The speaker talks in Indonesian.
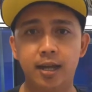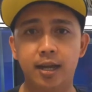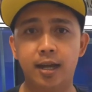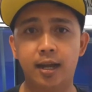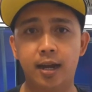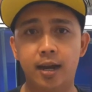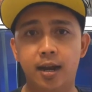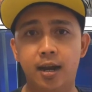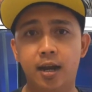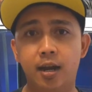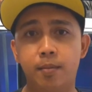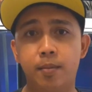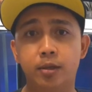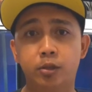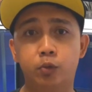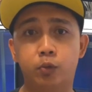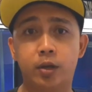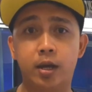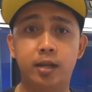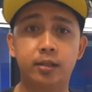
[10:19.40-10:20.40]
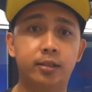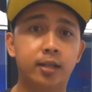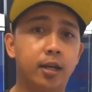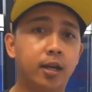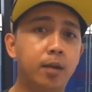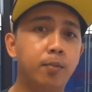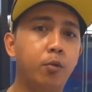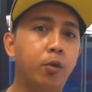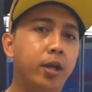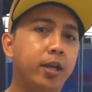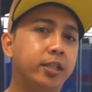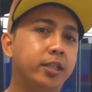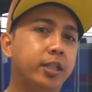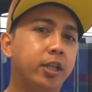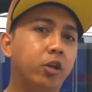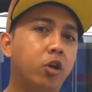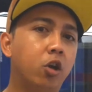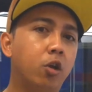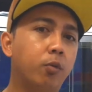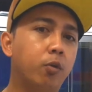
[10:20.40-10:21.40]
Jika kalian ada masukan, saran boleh isi
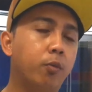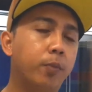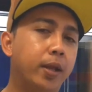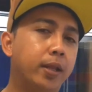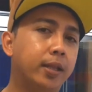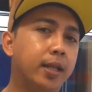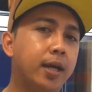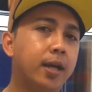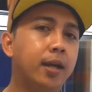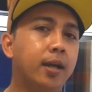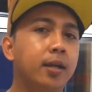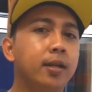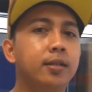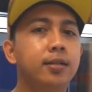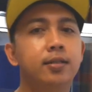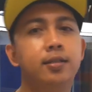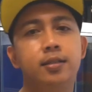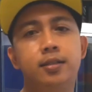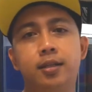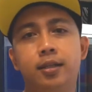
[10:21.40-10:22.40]
di kolom komentar.